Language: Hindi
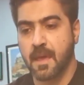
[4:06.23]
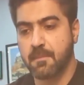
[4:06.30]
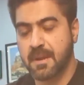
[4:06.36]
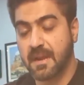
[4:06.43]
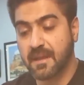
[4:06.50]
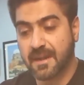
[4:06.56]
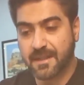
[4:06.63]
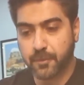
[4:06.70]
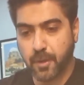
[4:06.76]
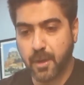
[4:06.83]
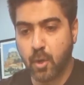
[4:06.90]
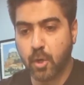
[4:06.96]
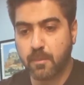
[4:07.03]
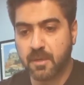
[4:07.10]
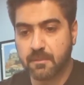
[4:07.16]
इमरान खान के दौरे
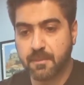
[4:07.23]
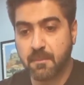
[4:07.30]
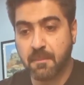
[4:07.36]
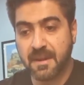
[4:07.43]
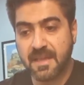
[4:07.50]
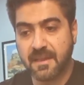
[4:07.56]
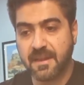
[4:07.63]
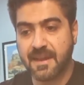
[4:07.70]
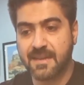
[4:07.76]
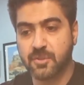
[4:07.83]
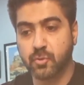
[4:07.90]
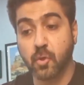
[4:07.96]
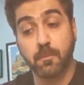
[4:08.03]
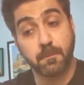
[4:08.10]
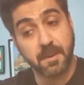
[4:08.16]
हुकूमत में मलिक
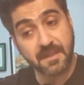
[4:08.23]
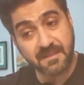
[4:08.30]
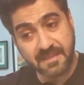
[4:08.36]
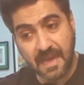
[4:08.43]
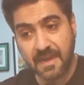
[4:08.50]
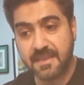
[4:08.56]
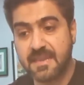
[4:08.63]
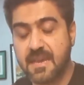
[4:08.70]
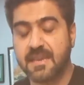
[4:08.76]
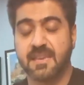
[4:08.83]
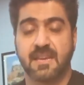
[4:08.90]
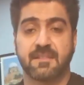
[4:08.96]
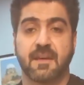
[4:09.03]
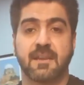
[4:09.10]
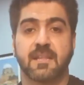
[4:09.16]
रियाज को बरतानिया
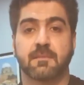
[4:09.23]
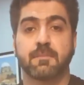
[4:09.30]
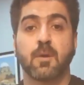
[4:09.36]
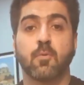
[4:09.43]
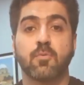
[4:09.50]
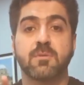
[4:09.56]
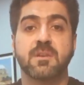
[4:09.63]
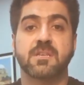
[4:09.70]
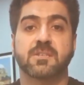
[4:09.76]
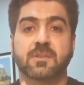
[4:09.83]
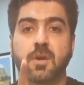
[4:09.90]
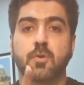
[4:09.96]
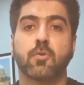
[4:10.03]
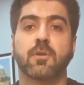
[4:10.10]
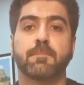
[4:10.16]
की अदालत में 19
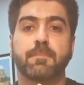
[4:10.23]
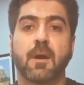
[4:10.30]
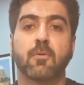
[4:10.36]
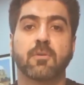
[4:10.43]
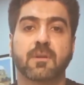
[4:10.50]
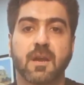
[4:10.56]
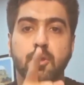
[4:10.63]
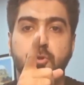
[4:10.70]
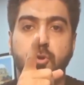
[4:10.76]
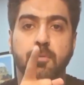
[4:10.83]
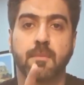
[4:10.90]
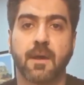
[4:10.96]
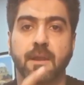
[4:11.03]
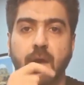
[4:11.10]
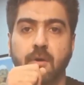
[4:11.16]
करोड़ पाउंड का
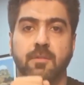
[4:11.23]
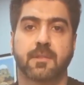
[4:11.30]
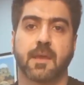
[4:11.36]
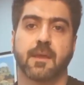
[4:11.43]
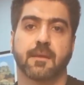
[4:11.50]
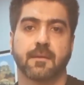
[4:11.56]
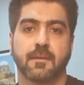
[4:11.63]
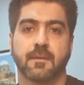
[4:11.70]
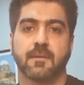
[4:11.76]
जुर्माना होता है